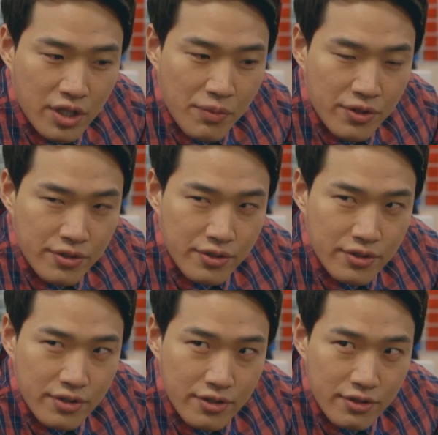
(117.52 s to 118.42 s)
임원
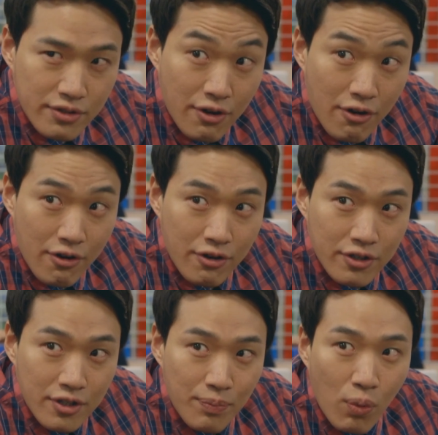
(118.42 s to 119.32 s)
승진은
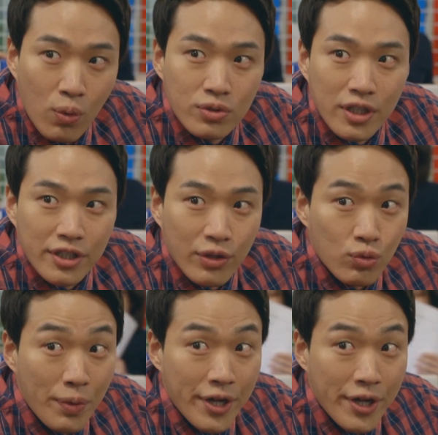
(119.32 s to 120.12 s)
거의 보장이라고